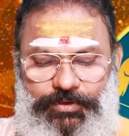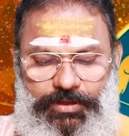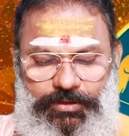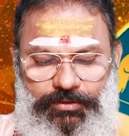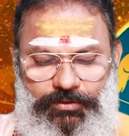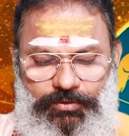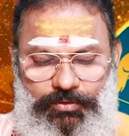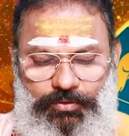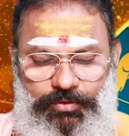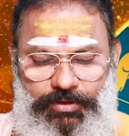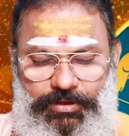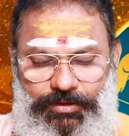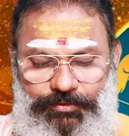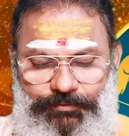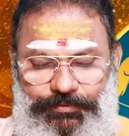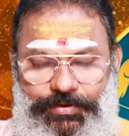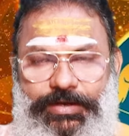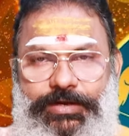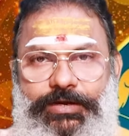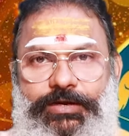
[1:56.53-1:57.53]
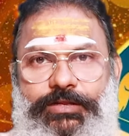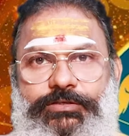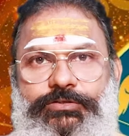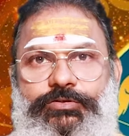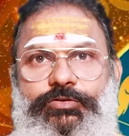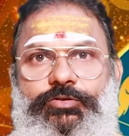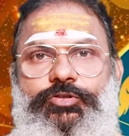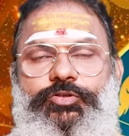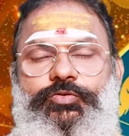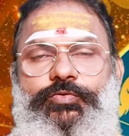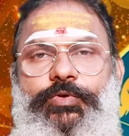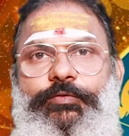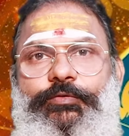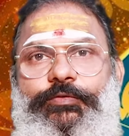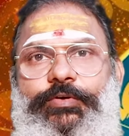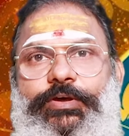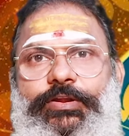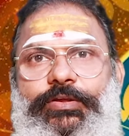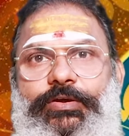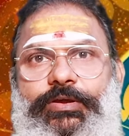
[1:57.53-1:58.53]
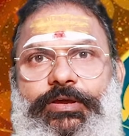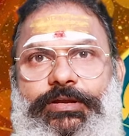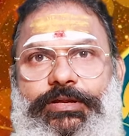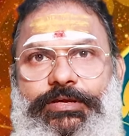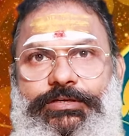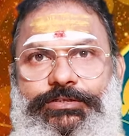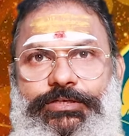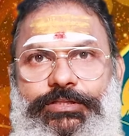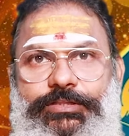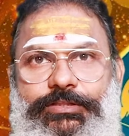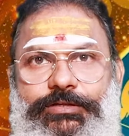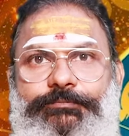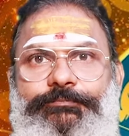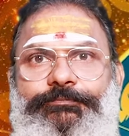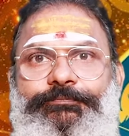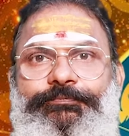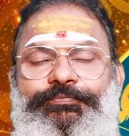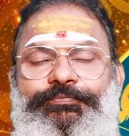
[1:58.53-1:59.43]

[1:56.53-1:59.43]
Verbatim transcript: అందులో కూడా వెంకటేశ్వర స్వామి వారి యొక్క నక్షత్రం